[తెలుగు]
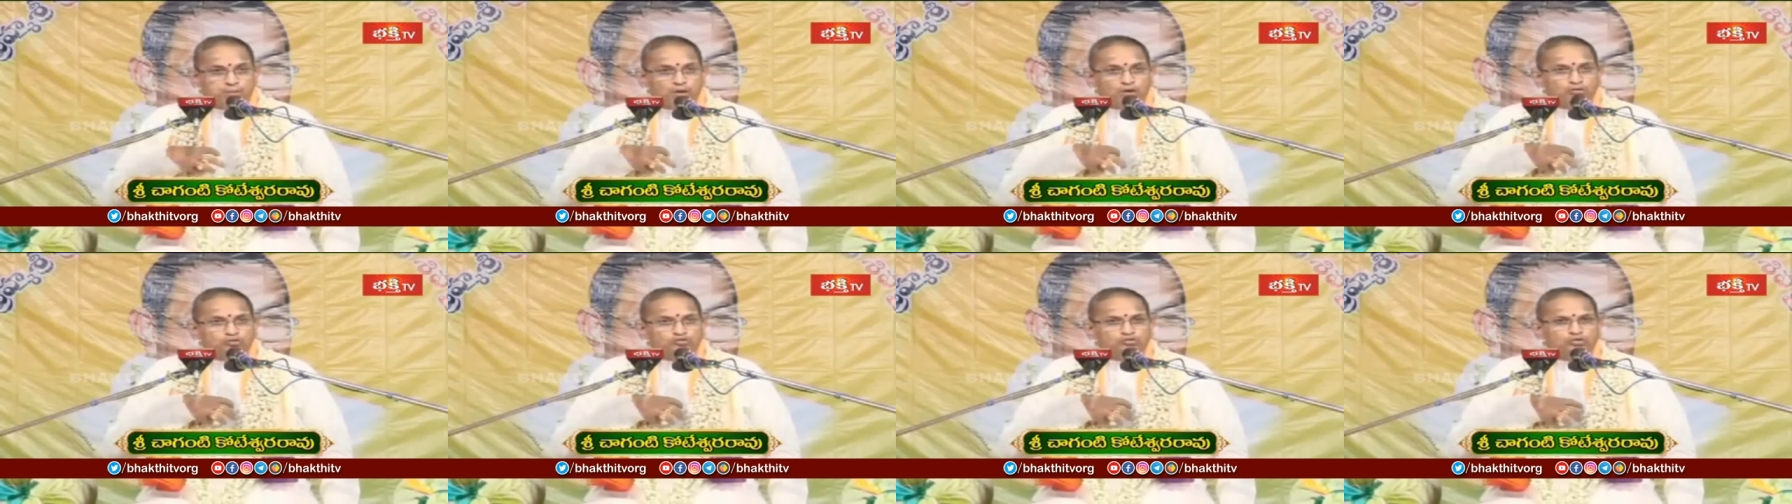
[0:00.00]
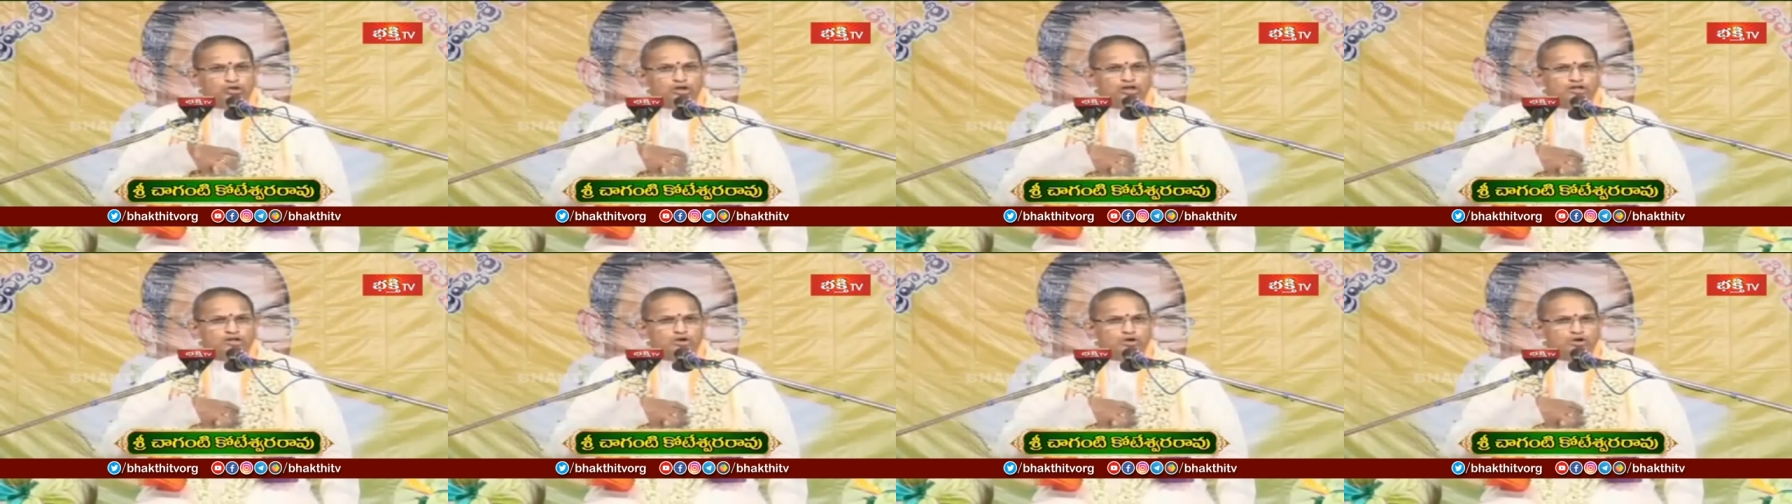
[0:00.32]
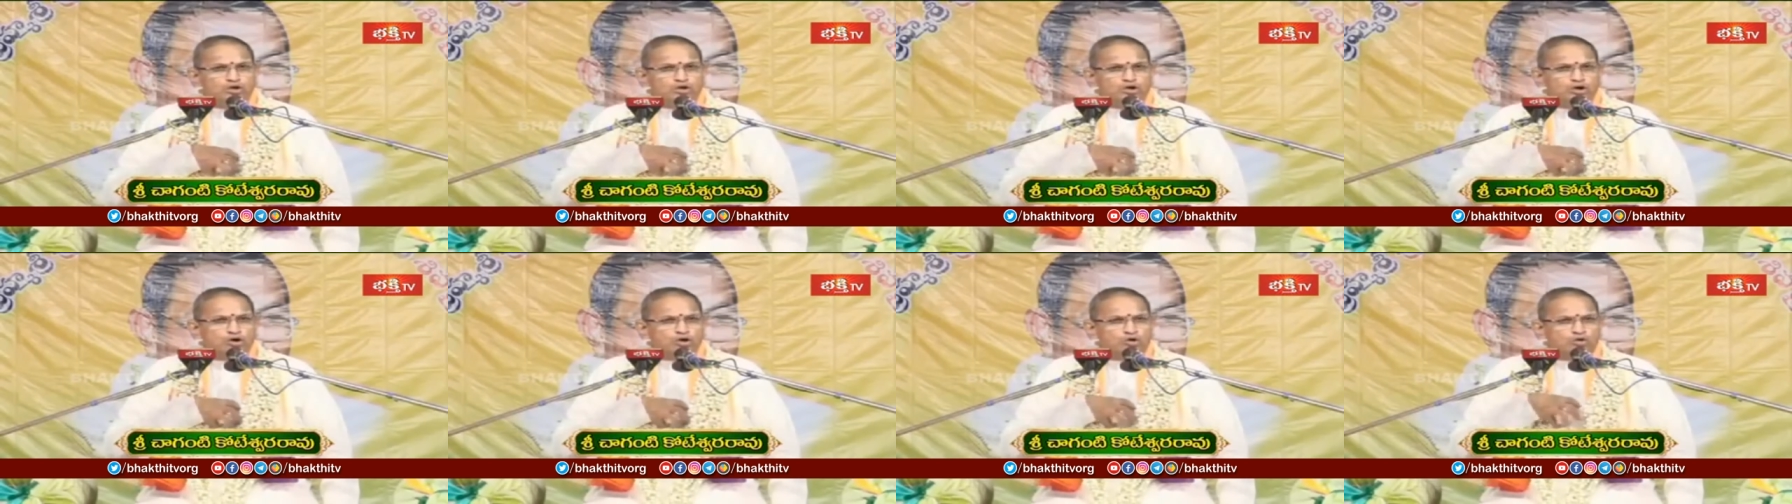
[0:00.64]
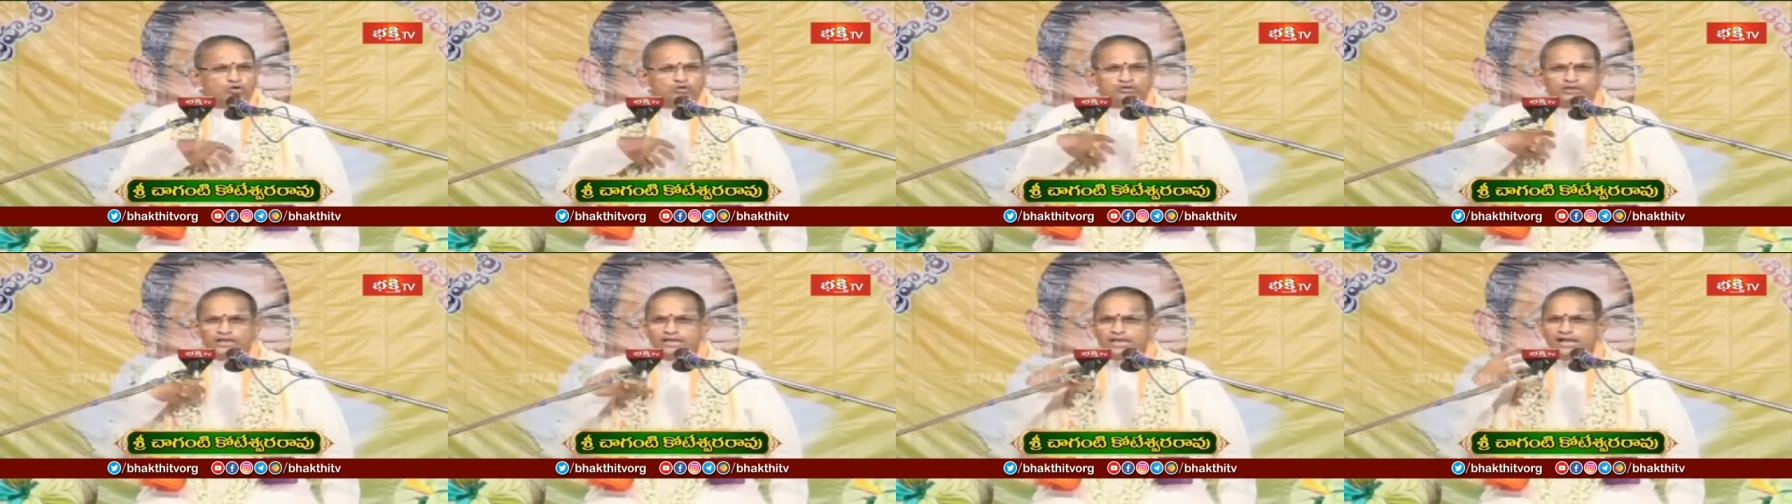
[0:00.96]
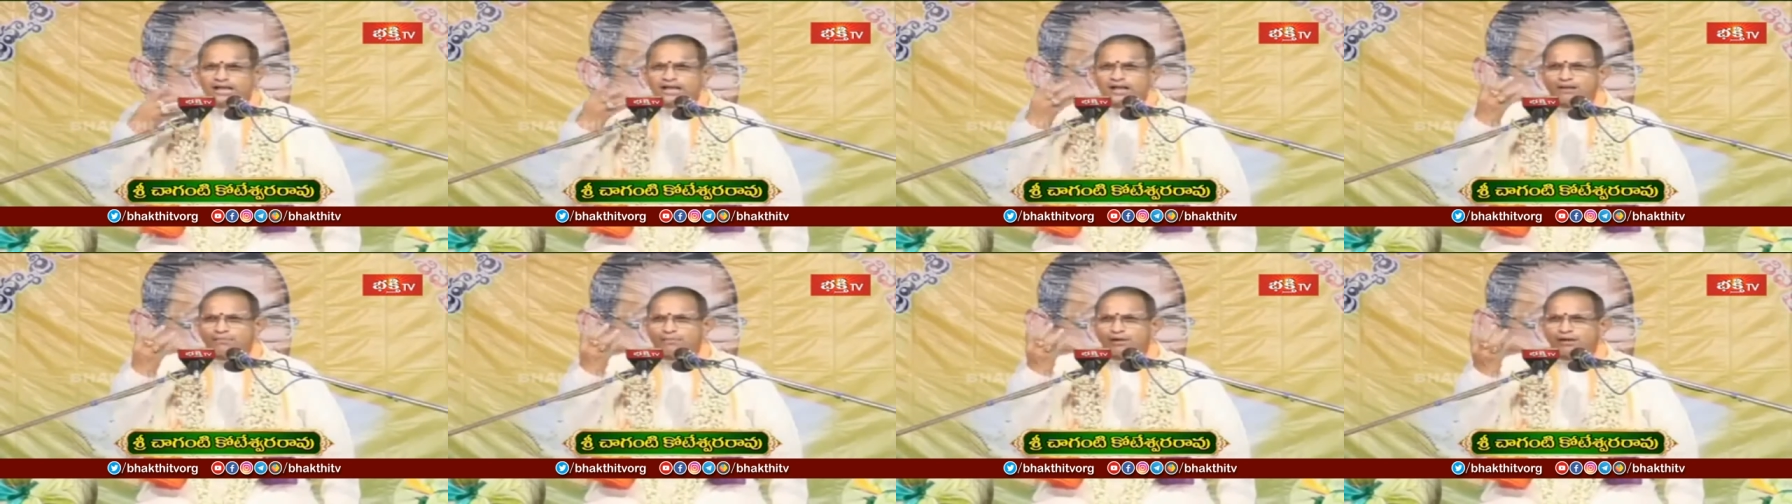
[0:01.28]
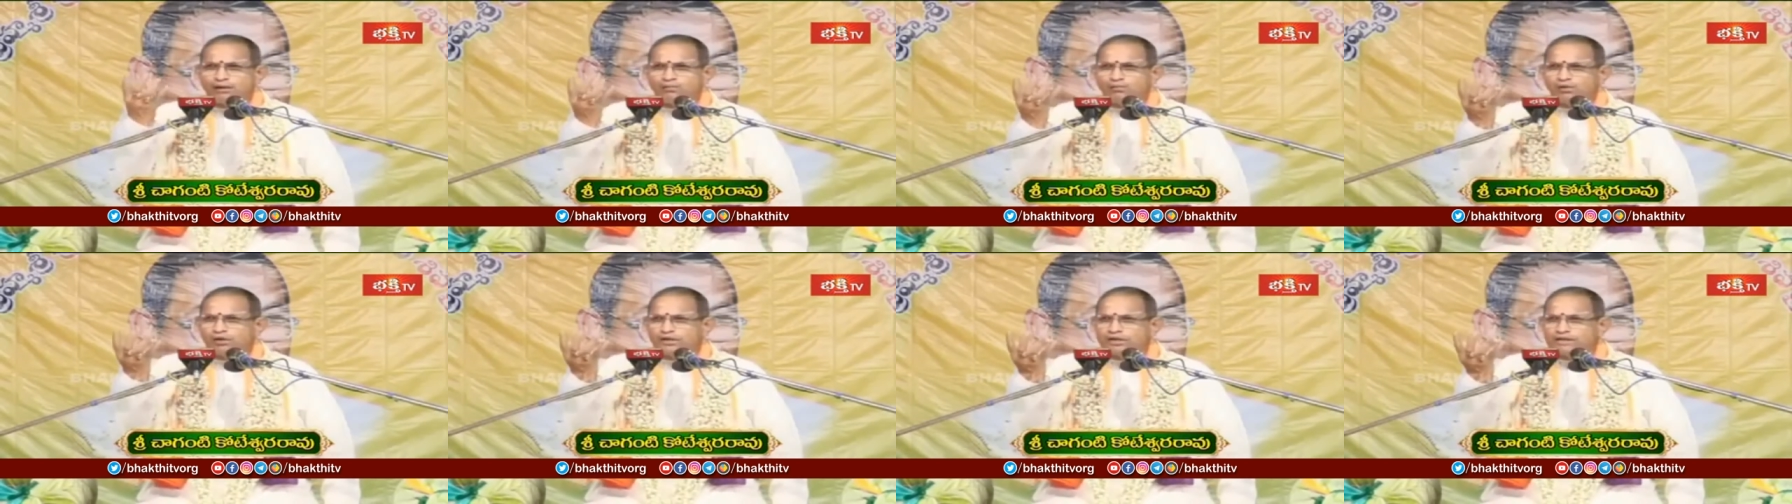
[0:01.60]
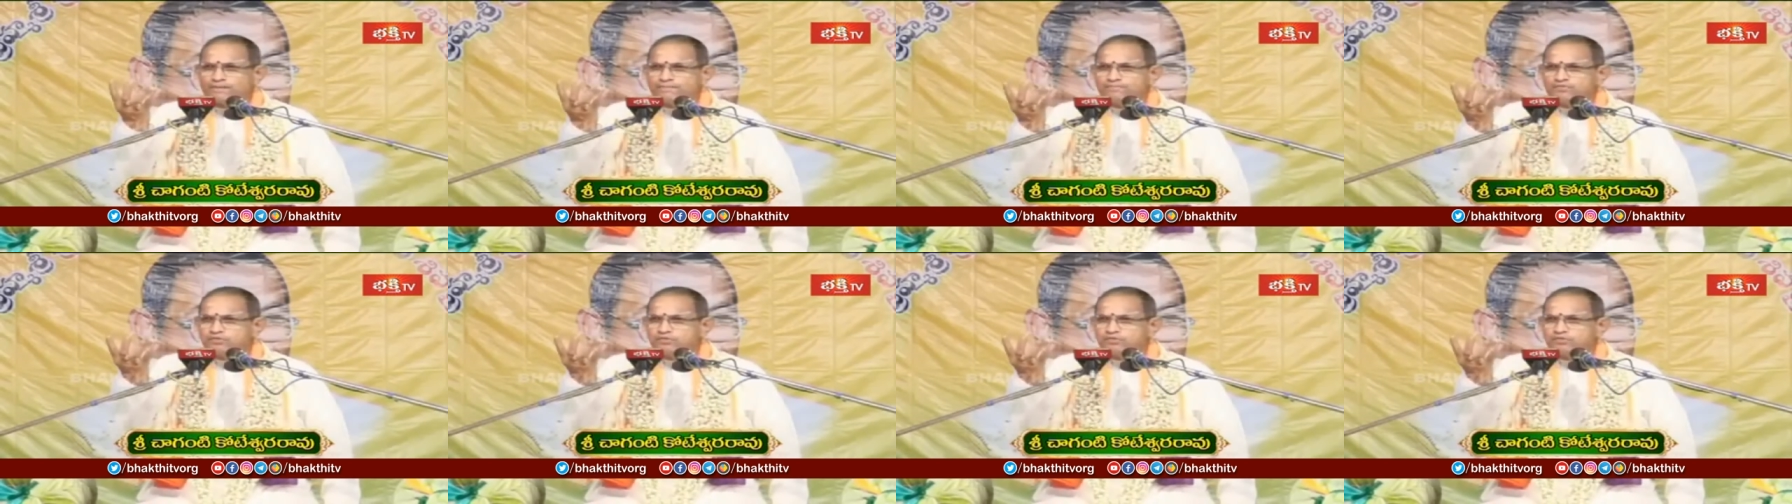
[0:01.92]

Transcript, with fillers: భక్తుల యొక్క హృదయ కమలముల